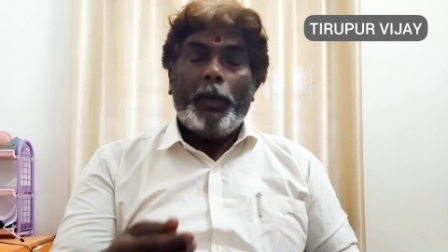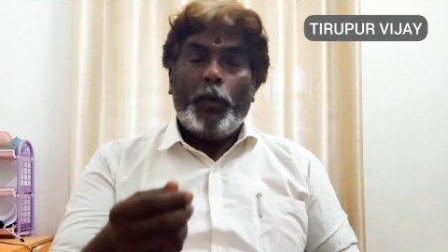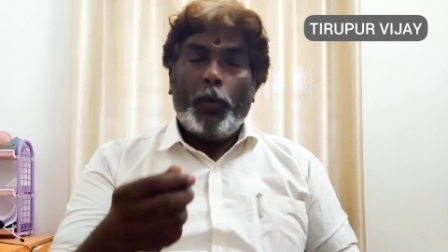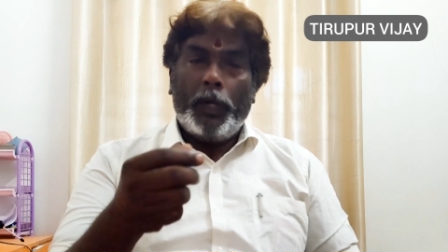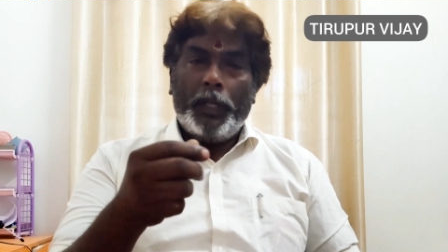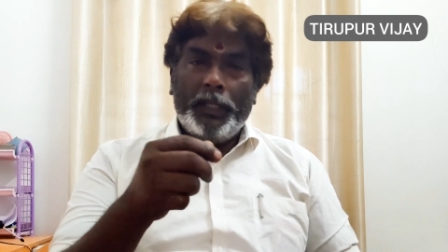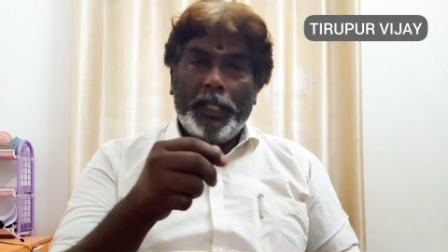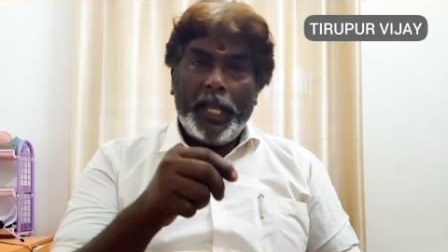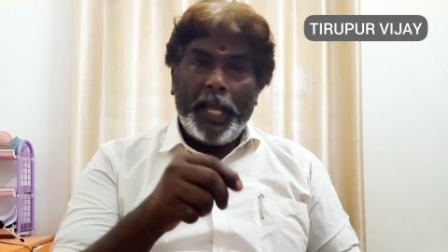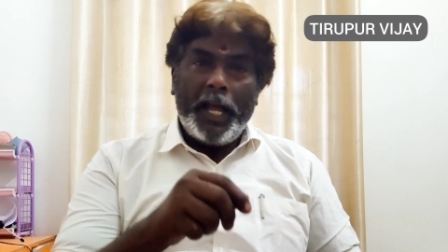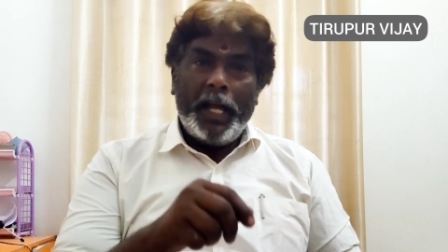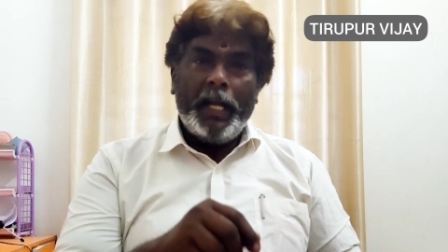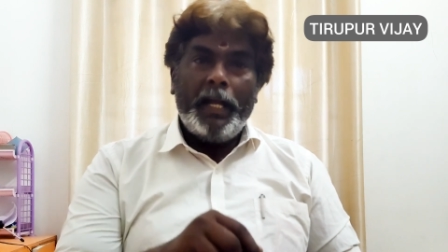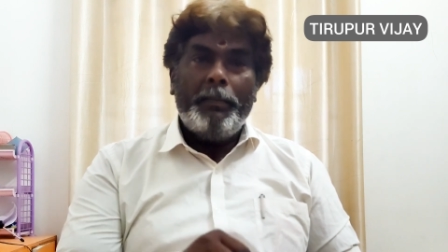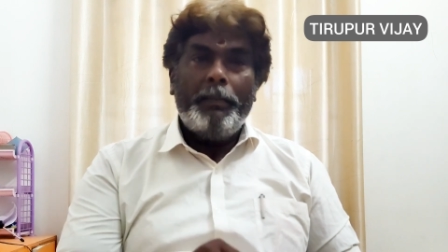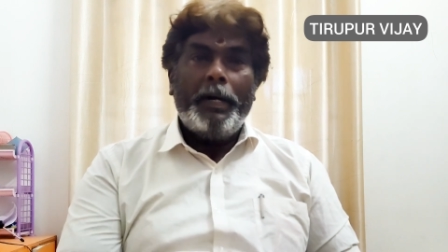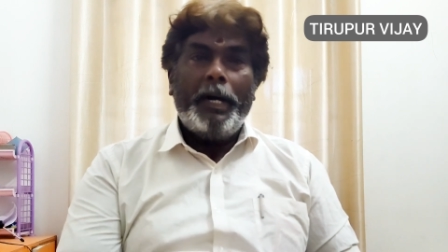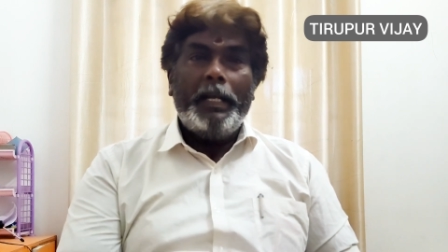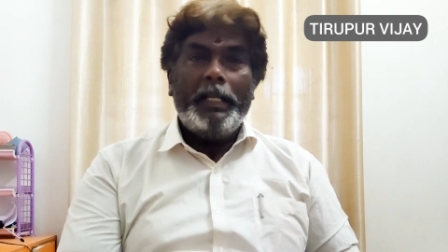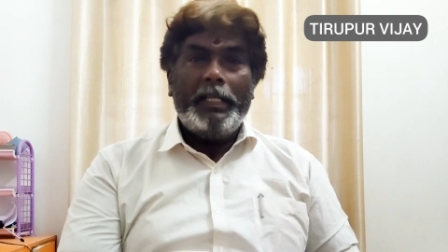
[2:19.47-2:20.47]

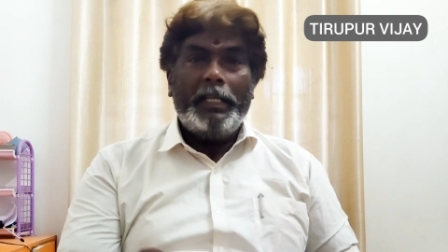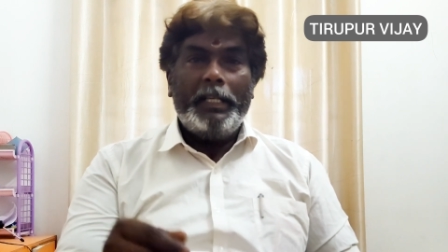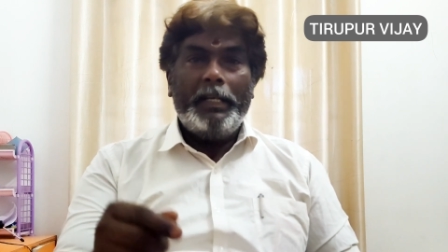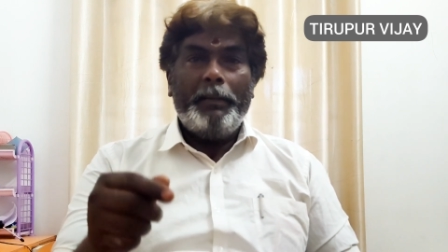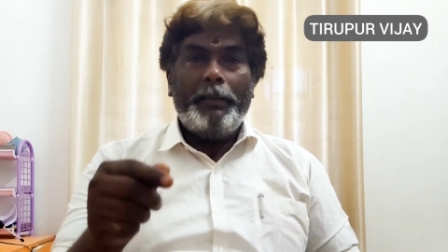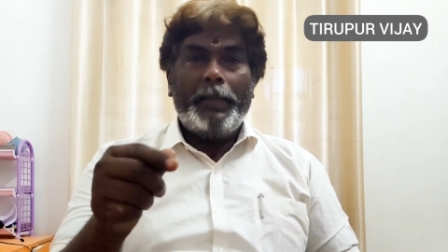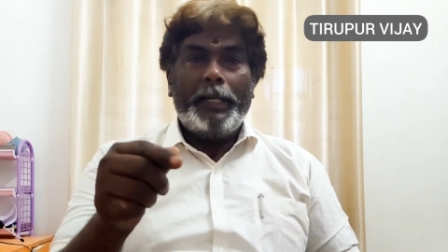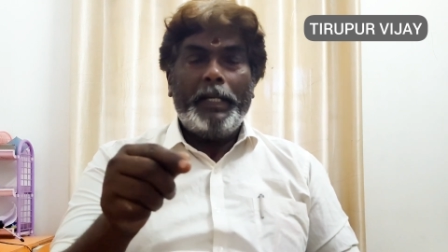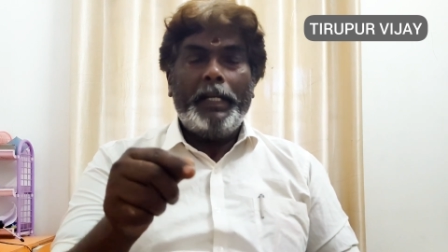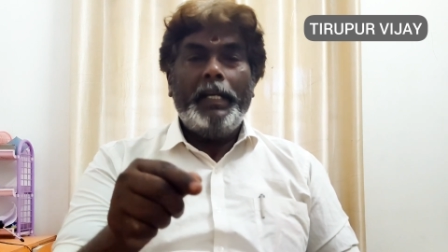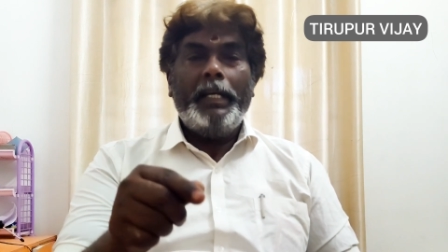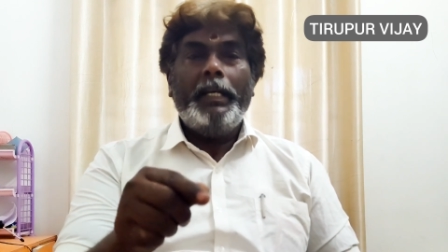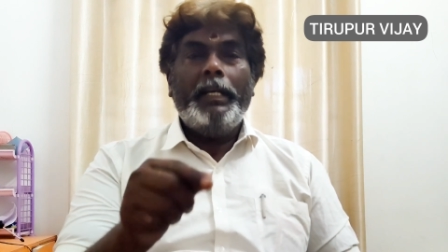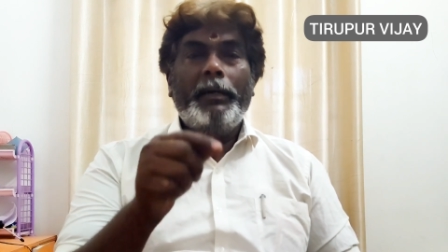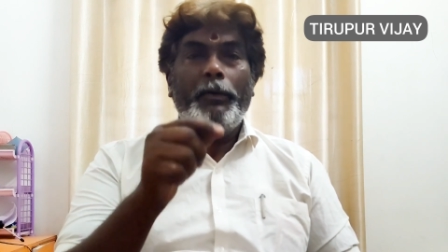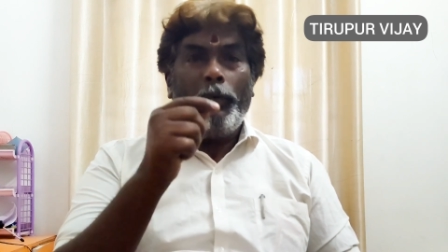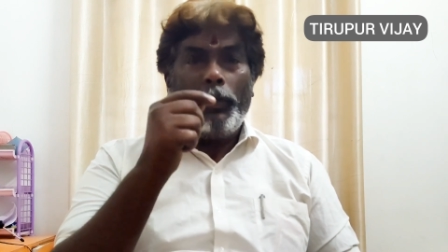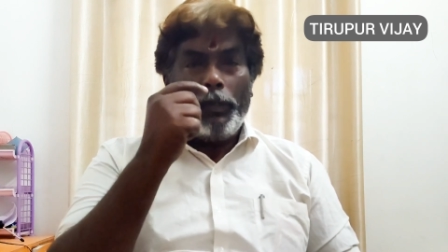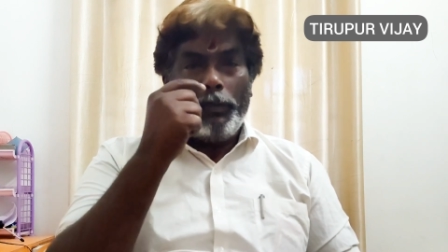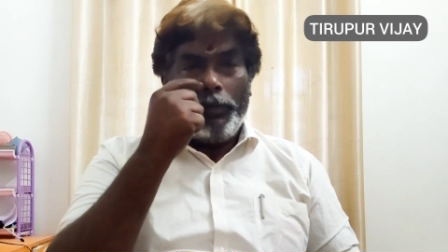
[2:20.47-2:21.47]
குழந்தையாக மாறியதுக்கு பிறகு
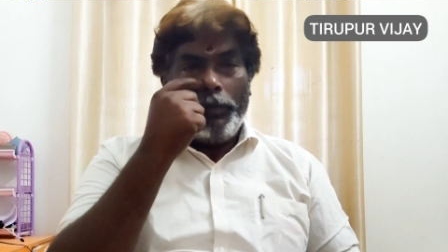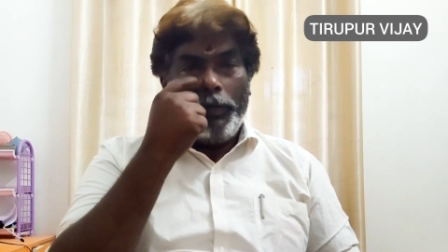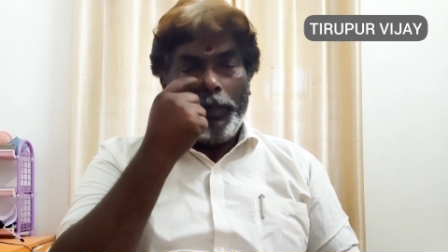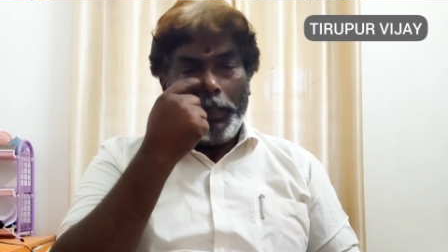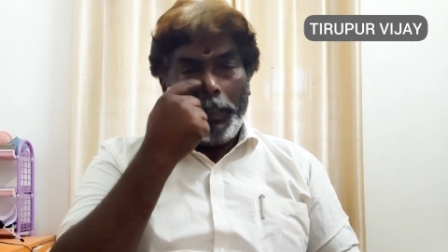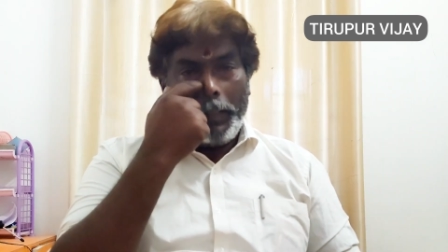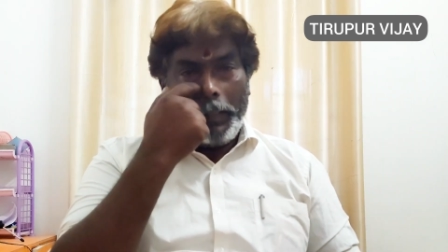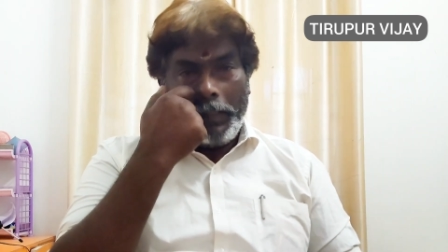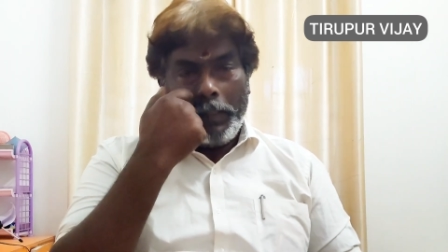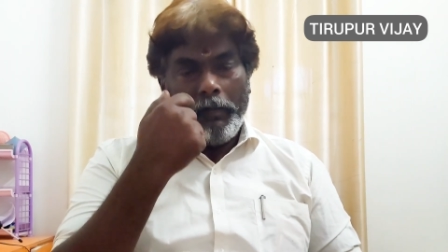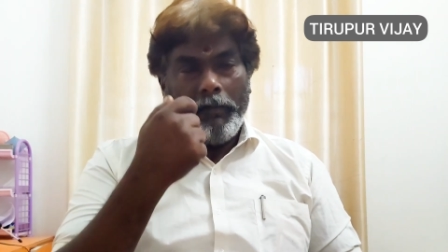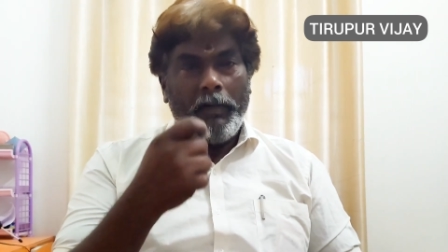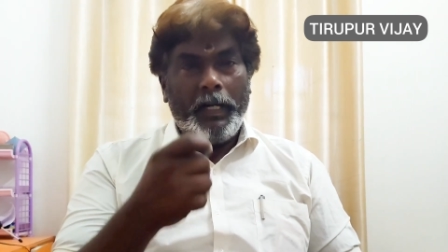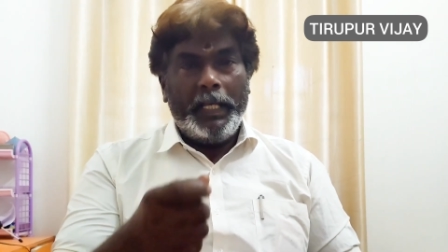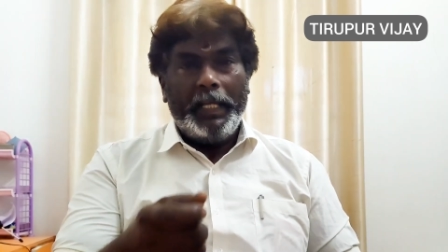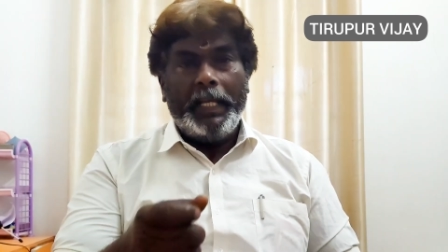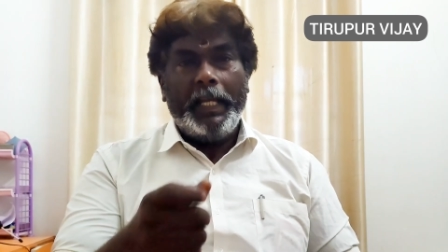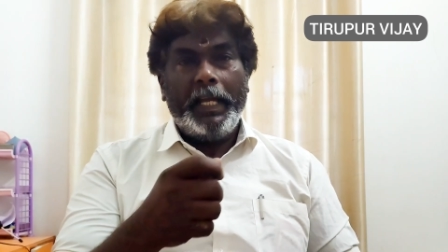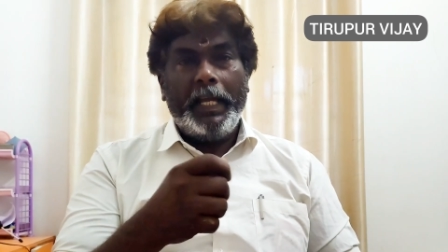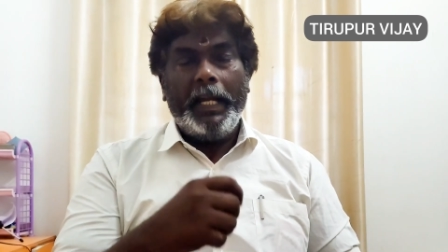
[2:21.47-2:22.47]
உணவு
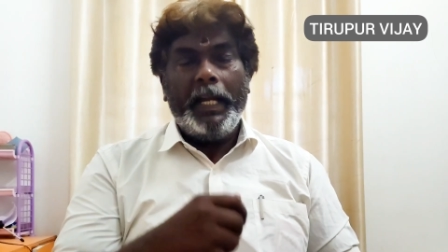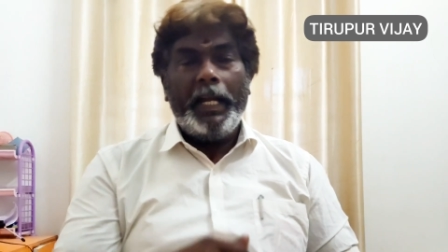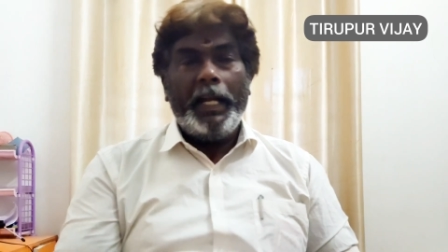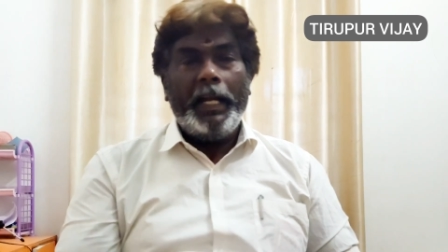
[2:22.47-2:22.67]
வழங்கி